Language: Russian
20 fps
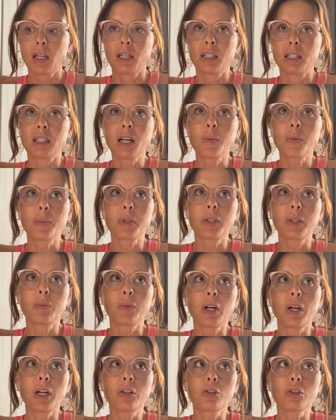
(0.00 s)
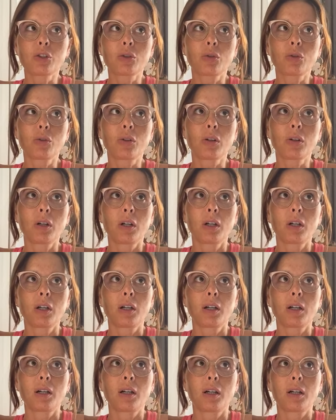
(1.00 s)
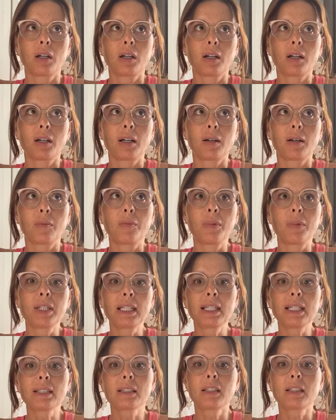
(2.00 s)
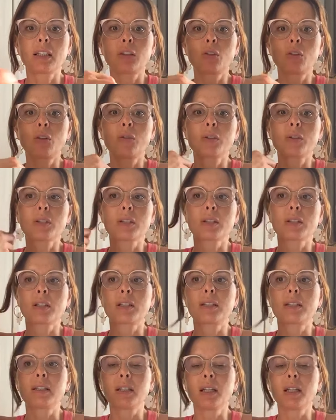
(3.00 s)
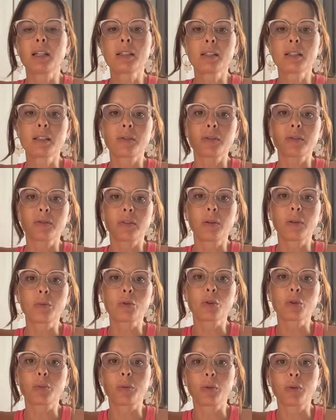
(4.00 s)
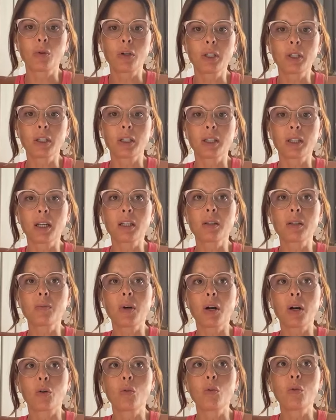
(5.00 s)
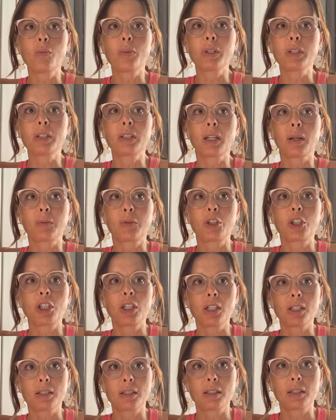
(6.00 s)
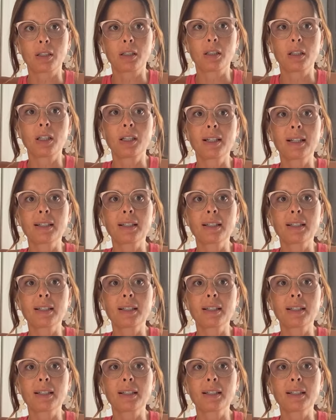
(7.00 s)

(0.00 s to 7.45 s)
И я понимаю, что мне становится тесно в своем же блоге, я не могу быть там честной и